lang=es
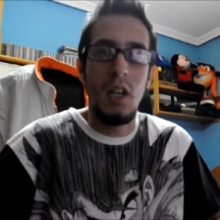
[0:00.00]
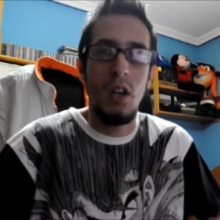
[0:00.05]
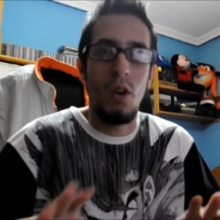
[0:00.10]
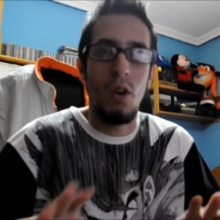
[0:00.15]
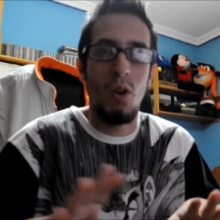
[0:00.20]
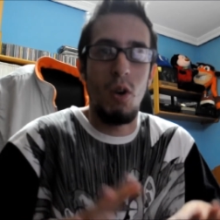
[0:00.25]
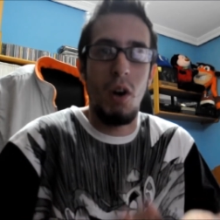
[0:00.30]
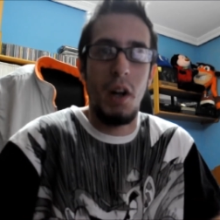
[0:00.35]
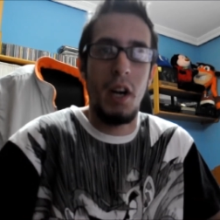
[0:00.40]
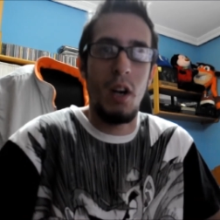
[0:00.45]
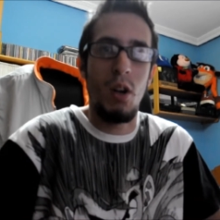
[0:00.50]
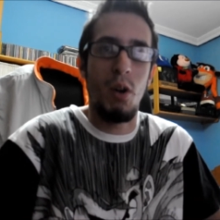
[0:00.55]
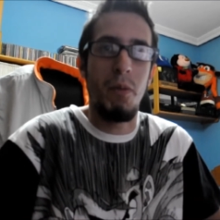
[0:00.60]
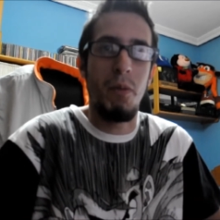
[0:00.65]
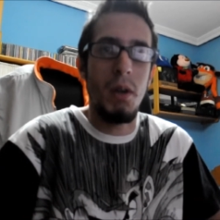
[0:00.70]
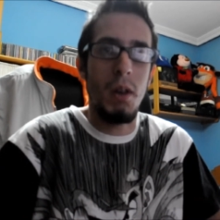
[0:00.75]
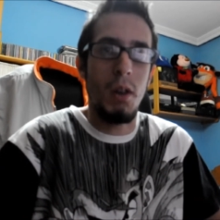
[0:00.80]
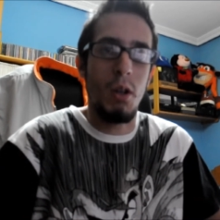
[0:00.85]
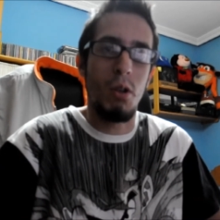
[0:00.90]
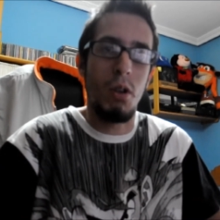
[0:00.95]
o haré los
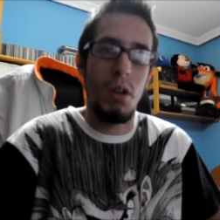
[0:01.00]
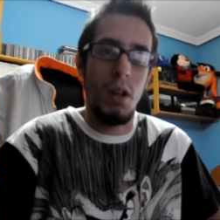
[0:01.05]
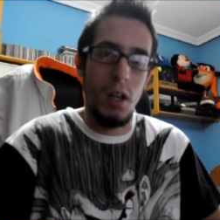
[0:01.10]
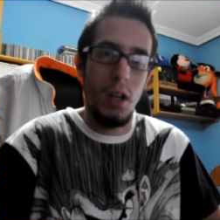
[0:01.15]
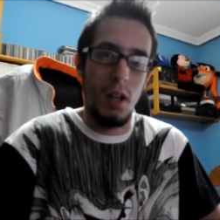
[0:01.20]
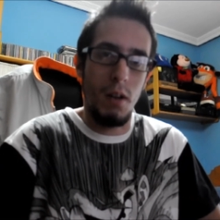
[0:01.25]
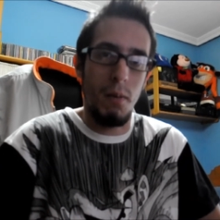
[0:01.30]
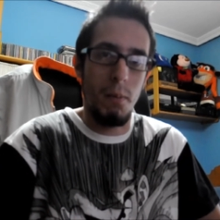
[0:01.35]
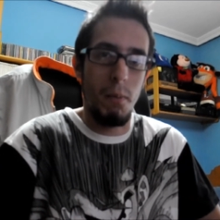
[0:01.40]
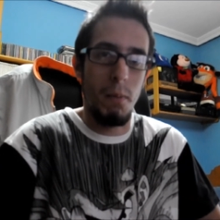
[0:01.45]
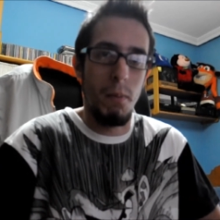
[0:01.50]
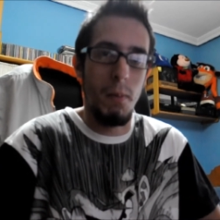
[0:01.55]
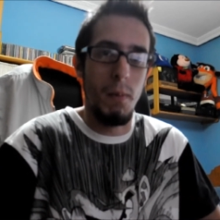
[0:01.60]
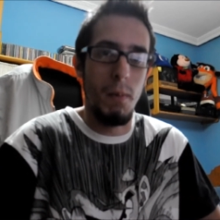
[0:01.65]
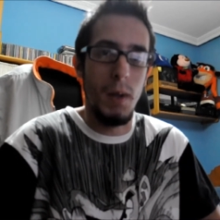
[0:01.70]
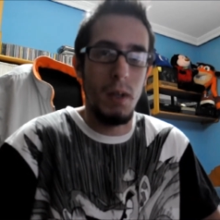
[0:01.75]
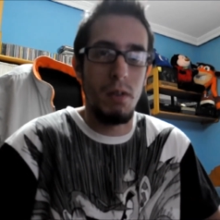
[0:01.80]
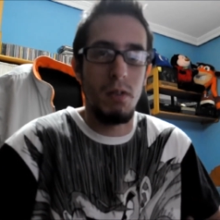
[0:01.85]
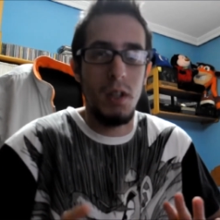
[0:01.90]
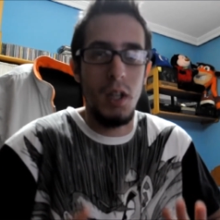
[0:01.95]
vídeos de
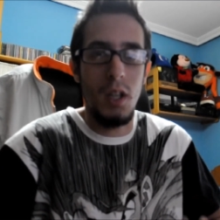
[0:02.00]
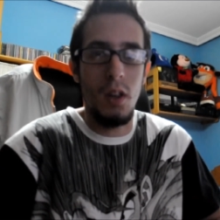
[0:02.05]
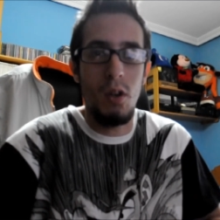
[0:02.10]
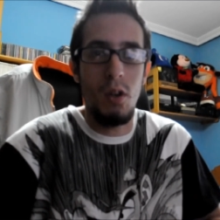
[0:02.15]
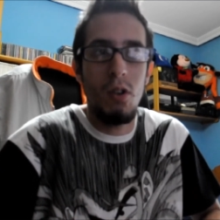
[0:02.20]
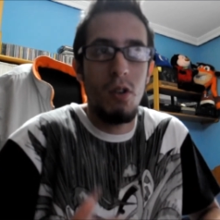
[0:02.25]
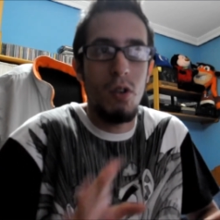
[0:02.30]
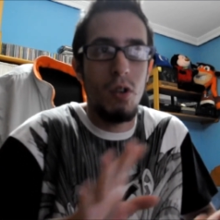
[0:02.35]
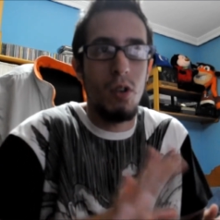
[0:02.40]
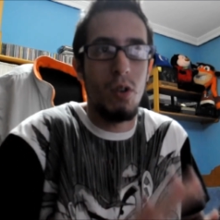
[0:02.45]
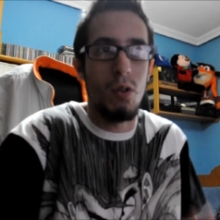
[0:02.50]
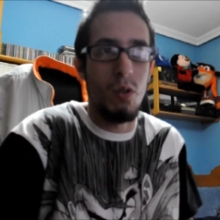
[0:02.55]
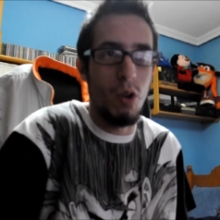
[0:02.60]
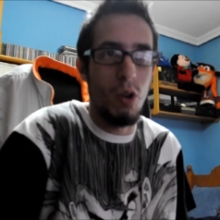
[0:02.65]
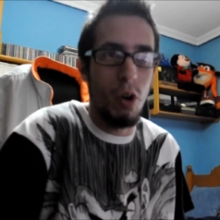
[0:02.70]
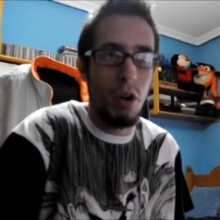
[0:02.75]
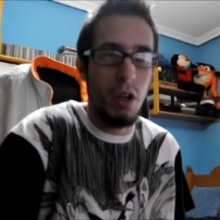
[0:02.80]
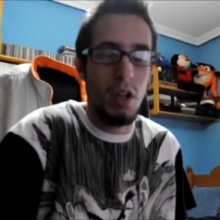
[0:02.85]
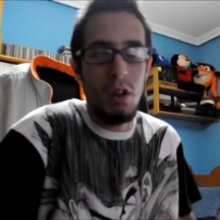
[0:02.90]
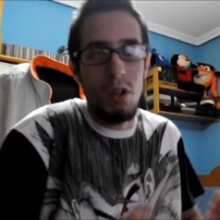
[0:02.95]
vestido o con
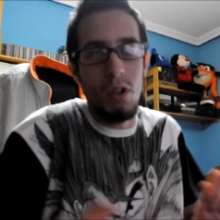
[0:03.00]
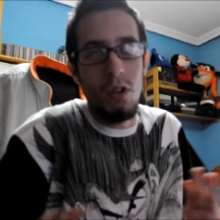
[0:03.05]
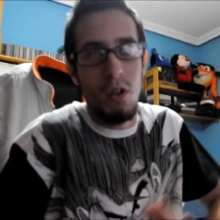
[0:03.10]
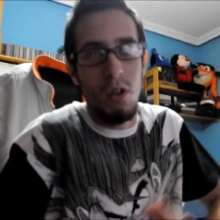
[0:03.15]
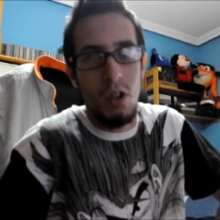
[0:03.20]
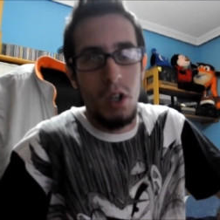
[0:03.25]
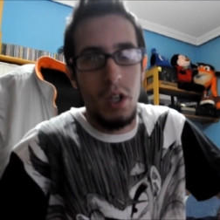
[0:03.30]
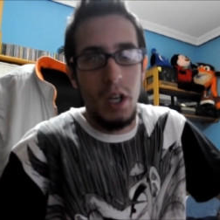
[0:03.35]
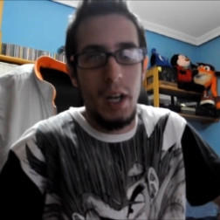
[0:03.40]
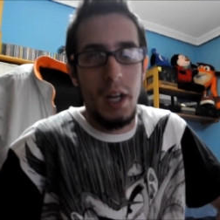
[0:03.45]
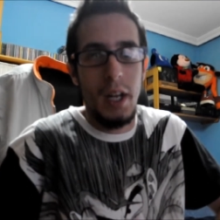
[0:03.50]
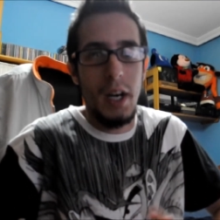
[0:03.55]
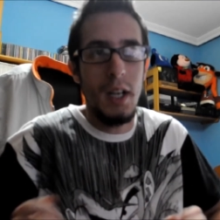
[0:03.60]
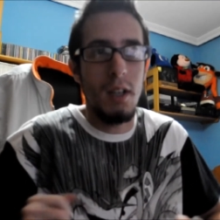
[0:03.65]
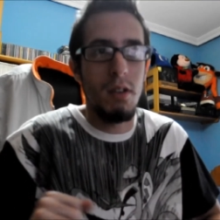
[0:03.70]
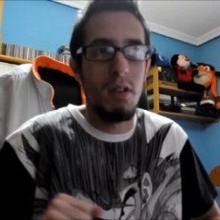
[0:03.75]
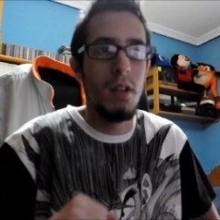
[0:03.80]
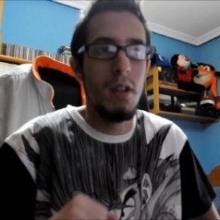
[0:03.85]
gorrito o lo que queráis.